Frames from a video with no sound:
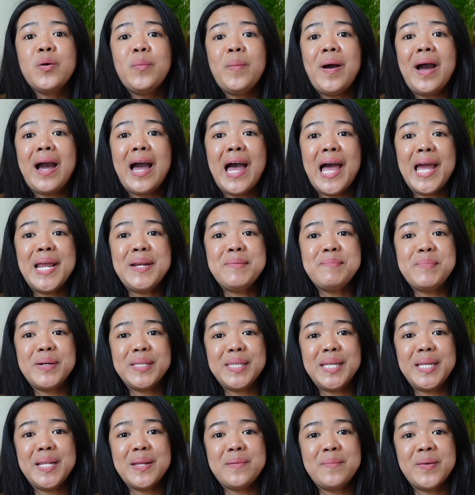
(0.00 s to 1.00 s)
kumakain pa
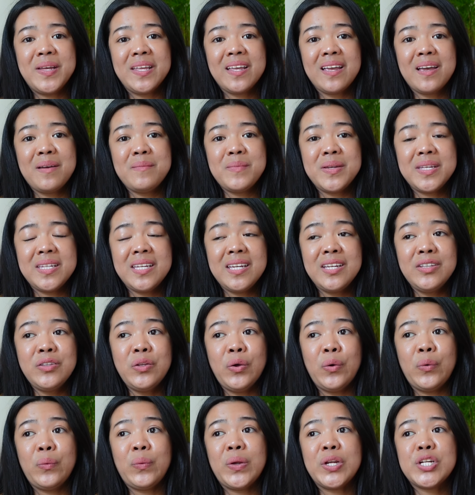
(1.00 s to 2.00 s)
din naman kami
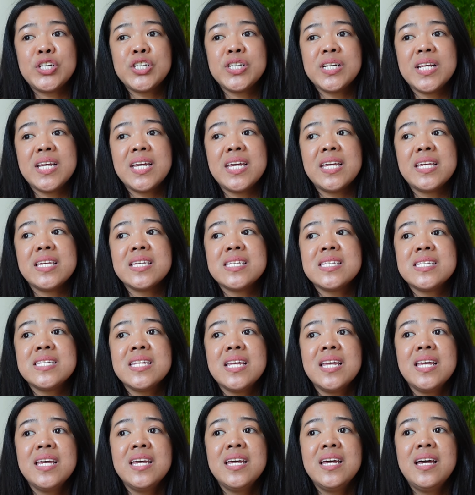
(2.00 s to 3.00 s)
dito, which
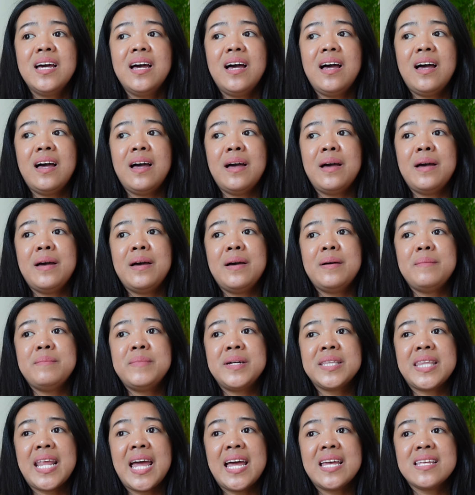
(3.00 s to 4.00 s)
is, uh,
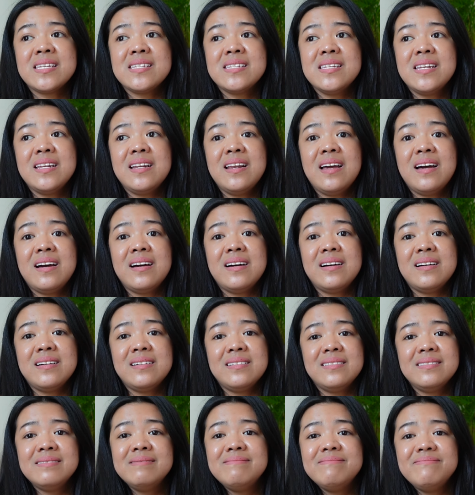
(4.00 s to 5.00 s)
mataas din ang,
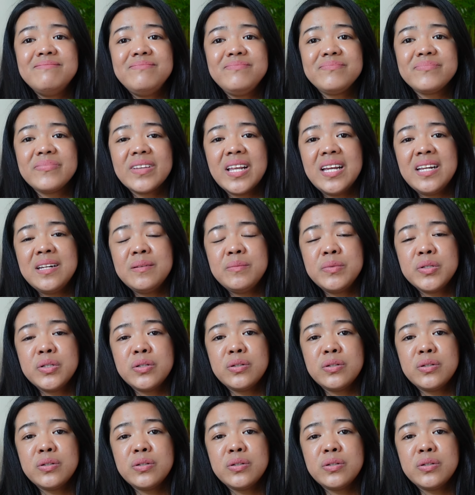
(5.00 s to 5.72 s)
alam mo